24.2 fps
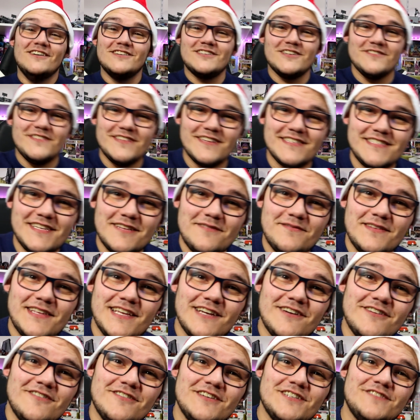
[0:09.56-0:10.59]
Aujourd'hui dans cette
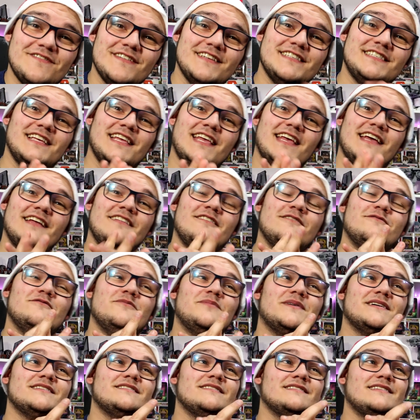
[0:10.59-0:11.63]
vidéo, je vais essayer de vous
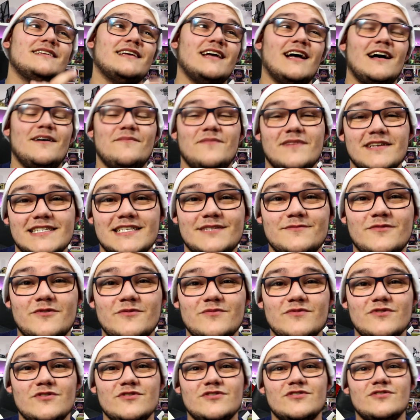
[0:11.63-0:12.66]
présenter un
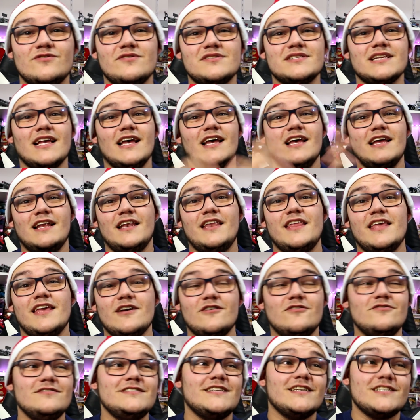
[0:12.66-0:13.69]
maximum de choses liées
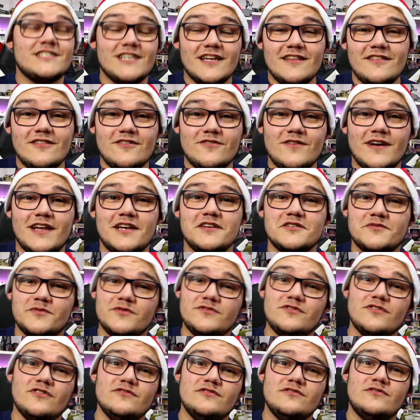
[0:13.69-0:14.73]
aux achats de Noël. Je me
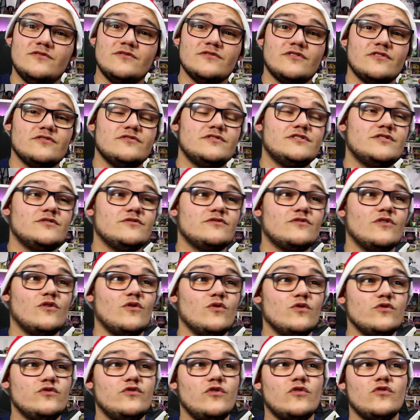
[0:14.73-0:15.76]
suis rendu compte en discutant
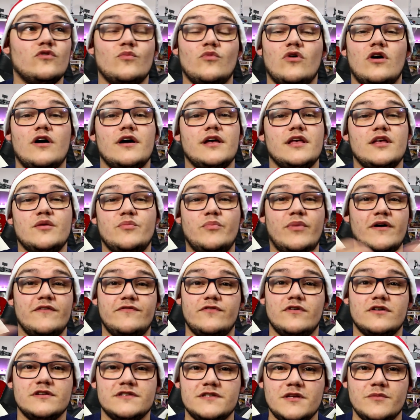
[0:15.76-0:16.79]
autour de moi et pas
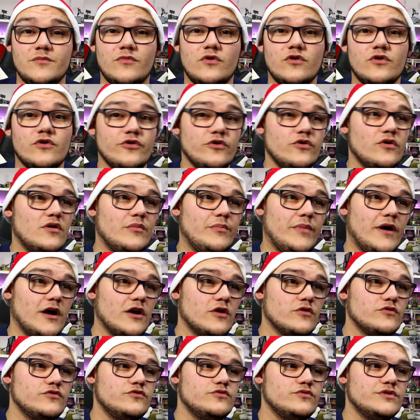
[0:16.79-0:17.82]
forcément que en
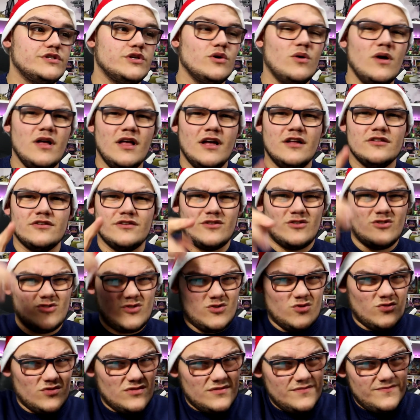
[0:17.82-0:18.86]
parlant du Yu-Gi-Oh! 30
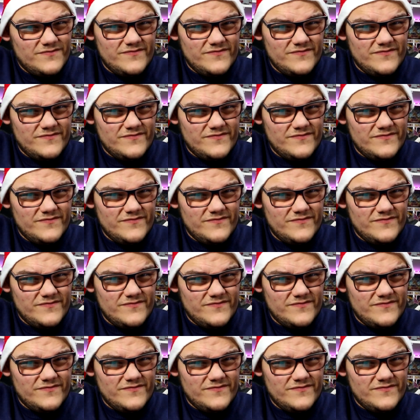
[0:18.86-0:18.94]
secondes.